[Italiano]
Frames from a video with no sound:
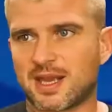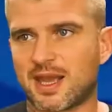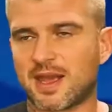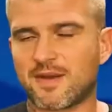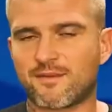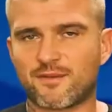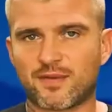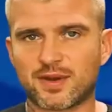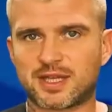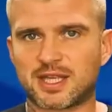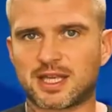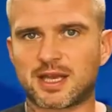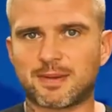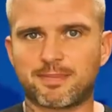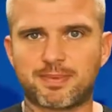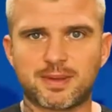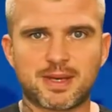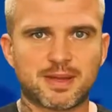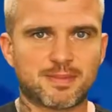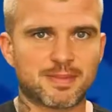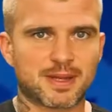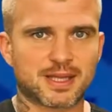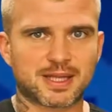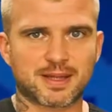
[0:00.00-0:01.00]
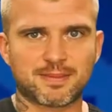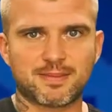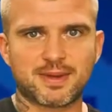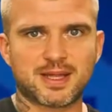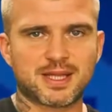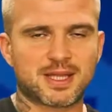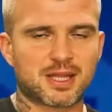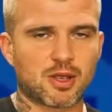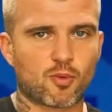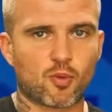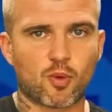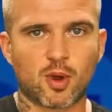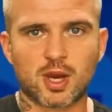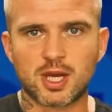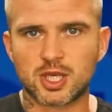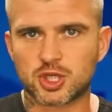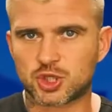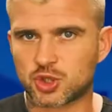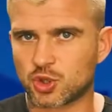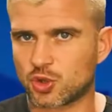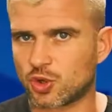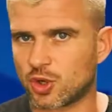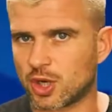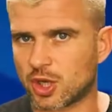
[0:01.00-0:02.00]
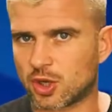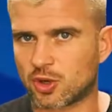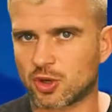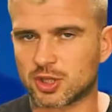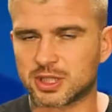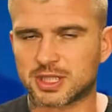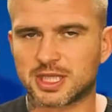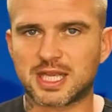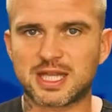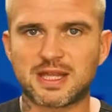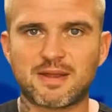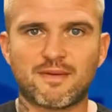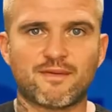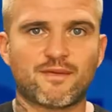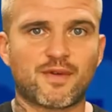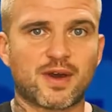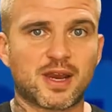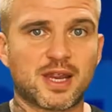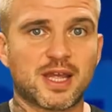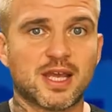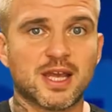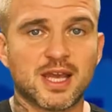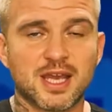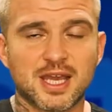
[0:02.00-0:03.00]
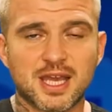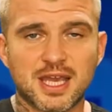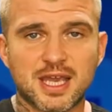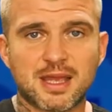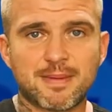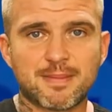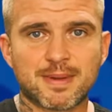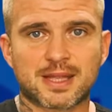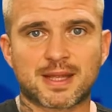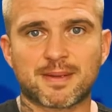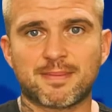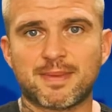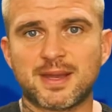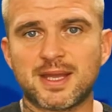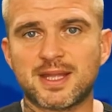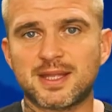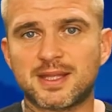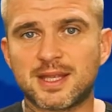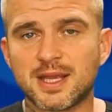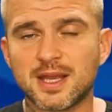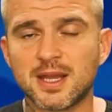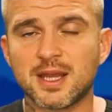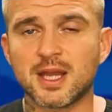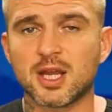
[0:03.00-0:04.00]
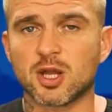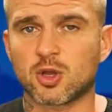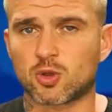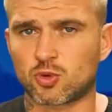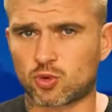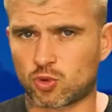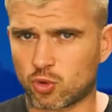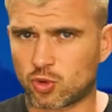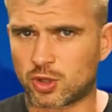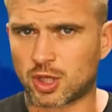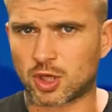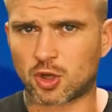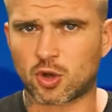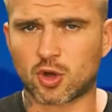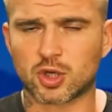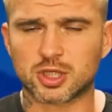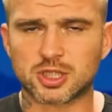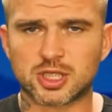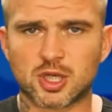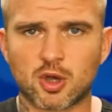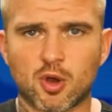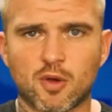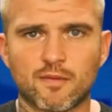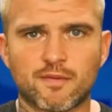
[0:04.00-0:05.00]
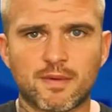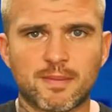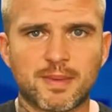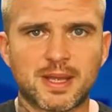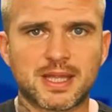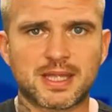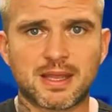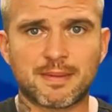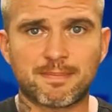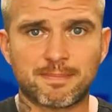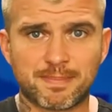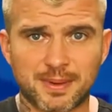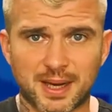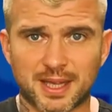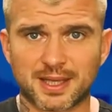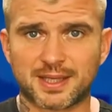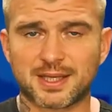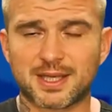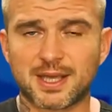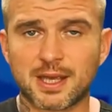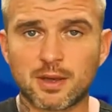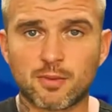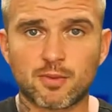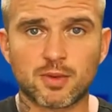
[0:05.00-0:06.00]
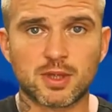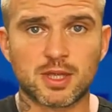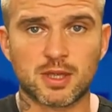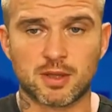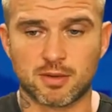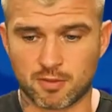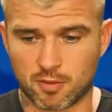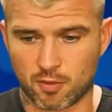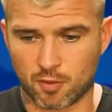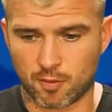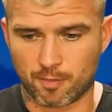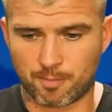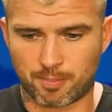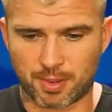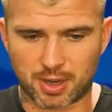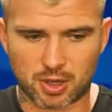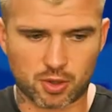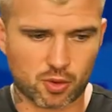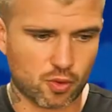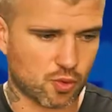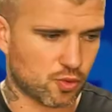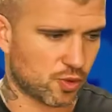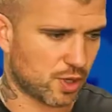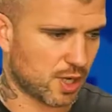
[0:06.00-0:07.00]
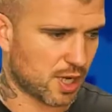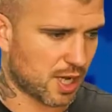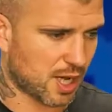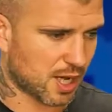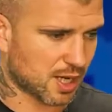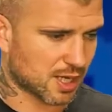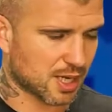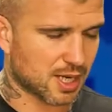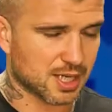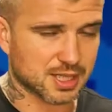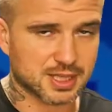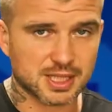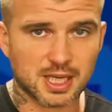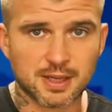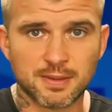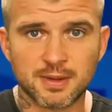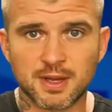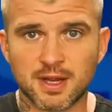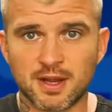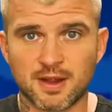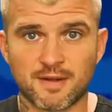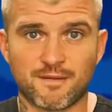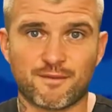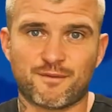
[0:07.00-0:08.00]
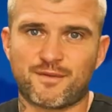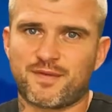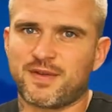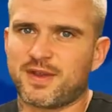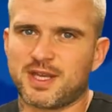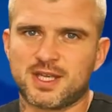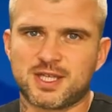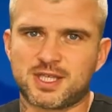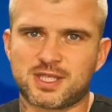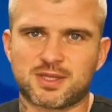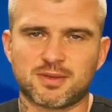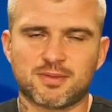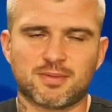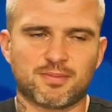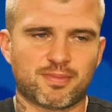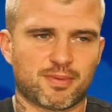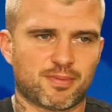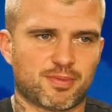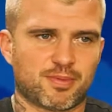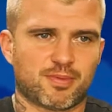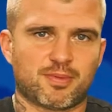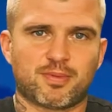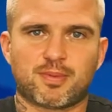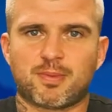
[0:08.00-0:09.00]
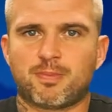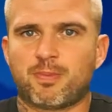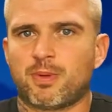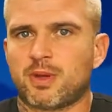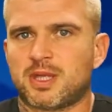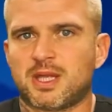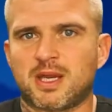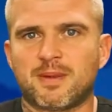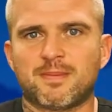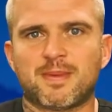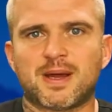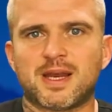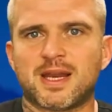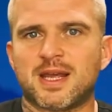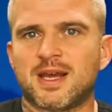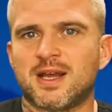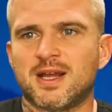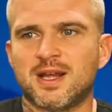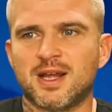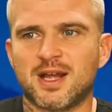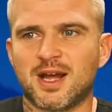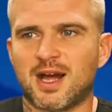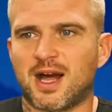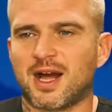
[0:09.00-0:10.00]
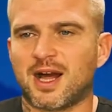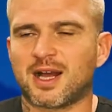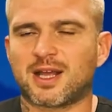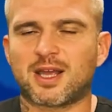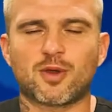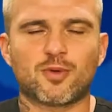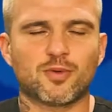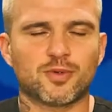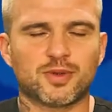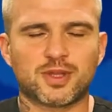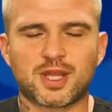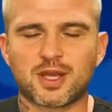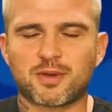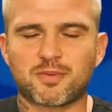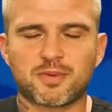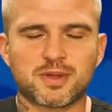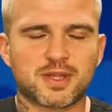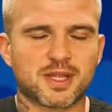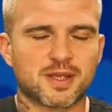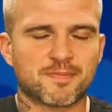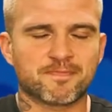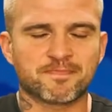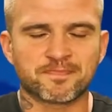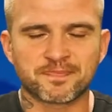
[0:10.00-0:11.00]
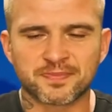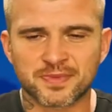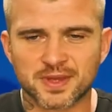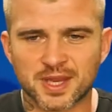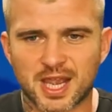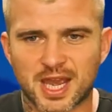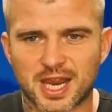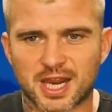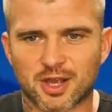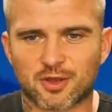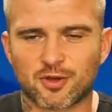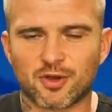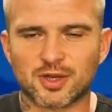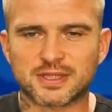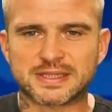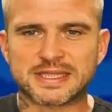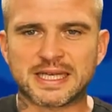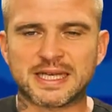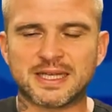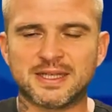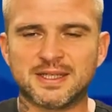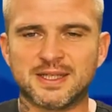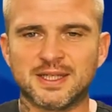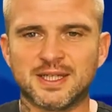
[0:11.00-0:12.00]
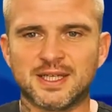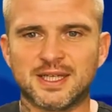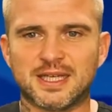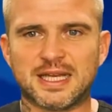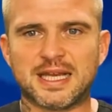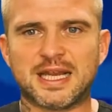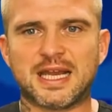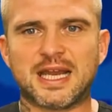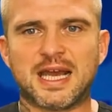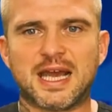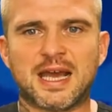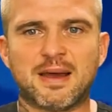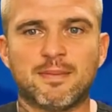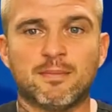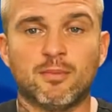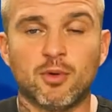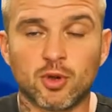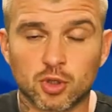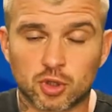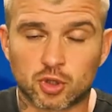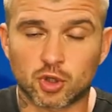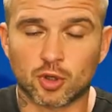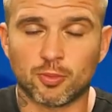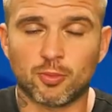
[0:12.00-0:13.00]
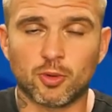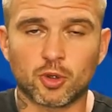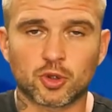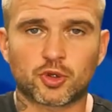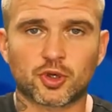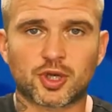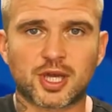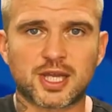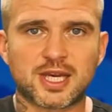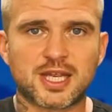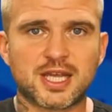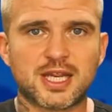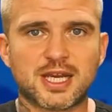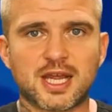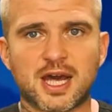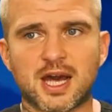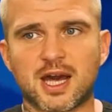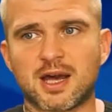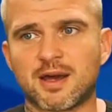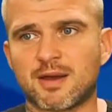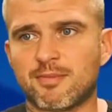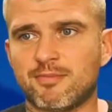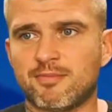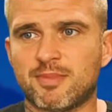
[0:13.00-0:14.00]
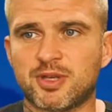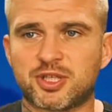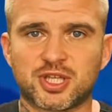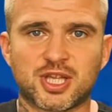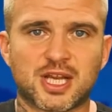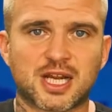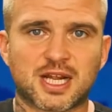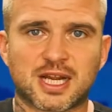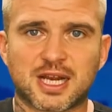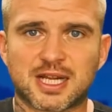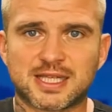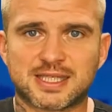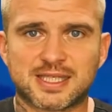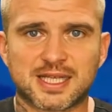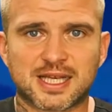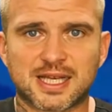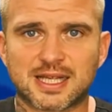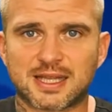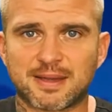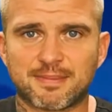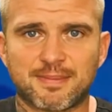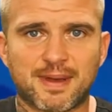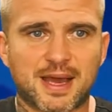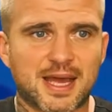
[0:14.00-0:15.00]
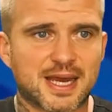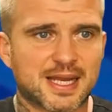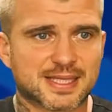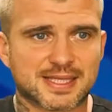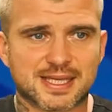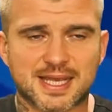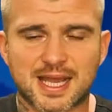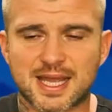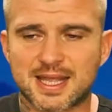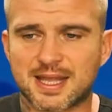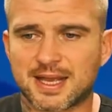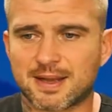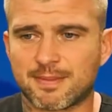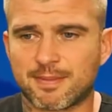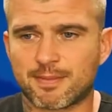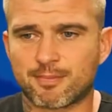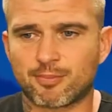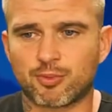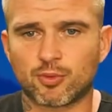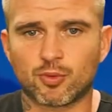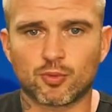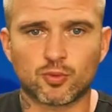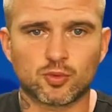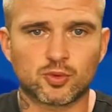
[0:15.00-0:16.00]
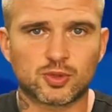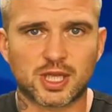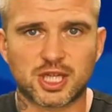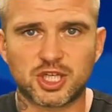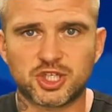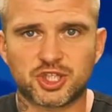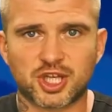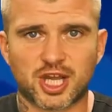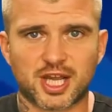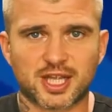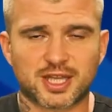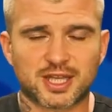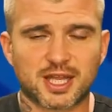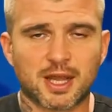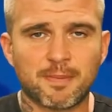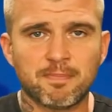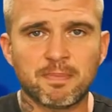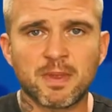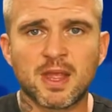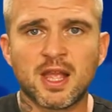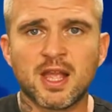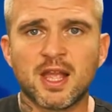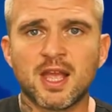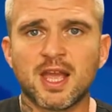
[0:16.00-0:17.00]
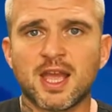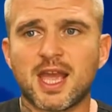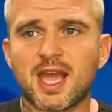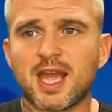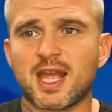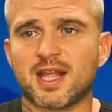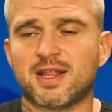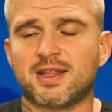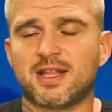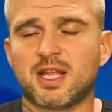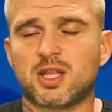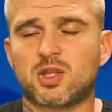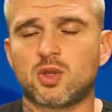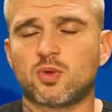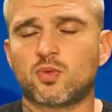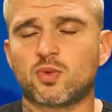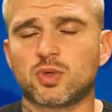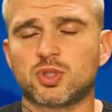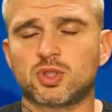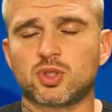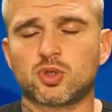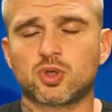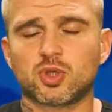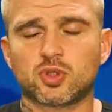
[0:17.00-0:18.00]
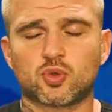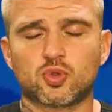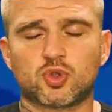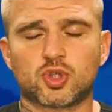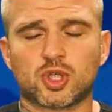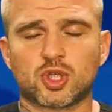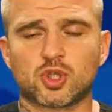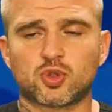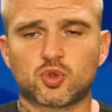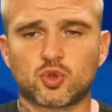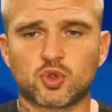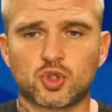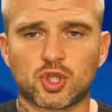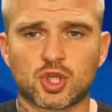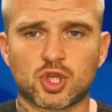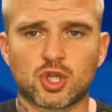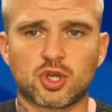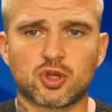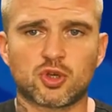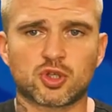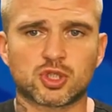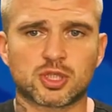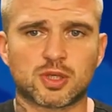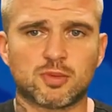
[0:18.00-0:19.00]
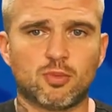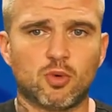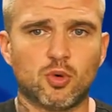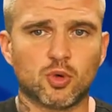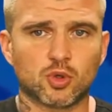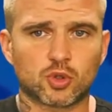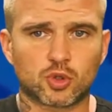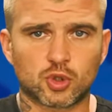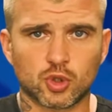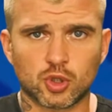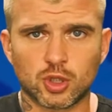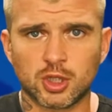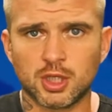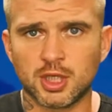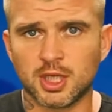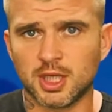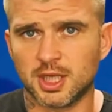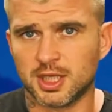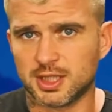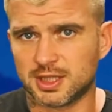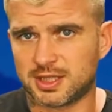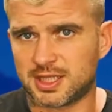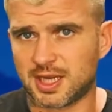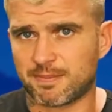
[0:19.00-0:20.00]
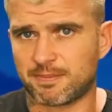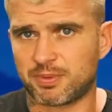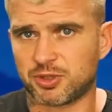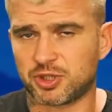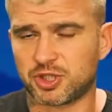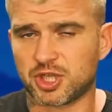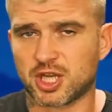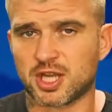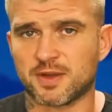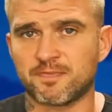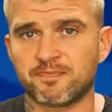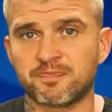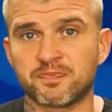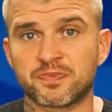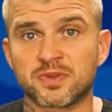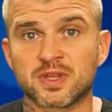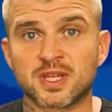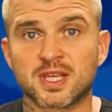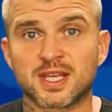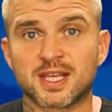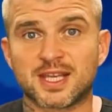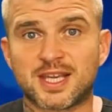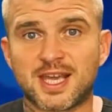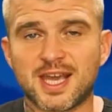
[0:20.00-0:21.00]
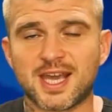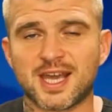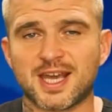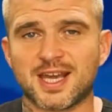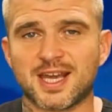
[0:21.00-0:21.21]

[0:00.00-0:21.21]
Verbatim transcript: e farti capire immediatamente quali sono le cose che devi fare immediatamente, tutte cose ovviamente pratiche, quindi un paccone a casa fighissimo, proprio, poi ti rimane anche con te, quindi è una cosa eh, molto molto carina invece della classica tabella, scheda usa e getta. E detto questo cosa succede? Succede una cosa molto semplice, che